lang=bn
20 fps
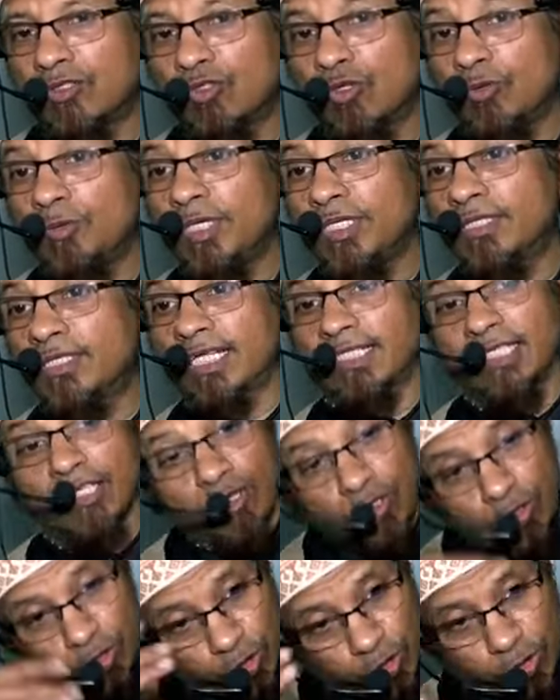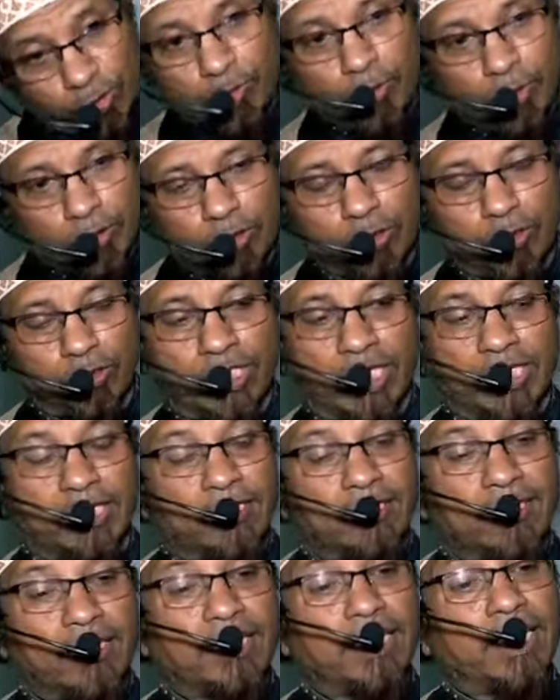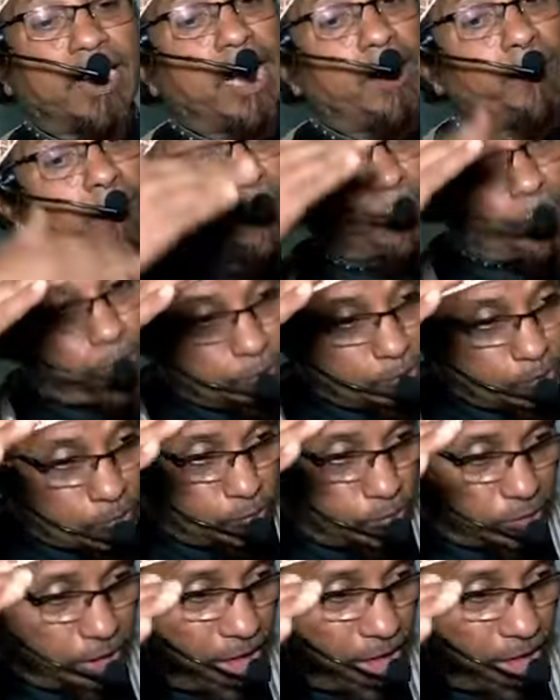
তুমি তাদের অন্তর্ভুক্ত যাদেরকে কেয়ামত পর্যন্ত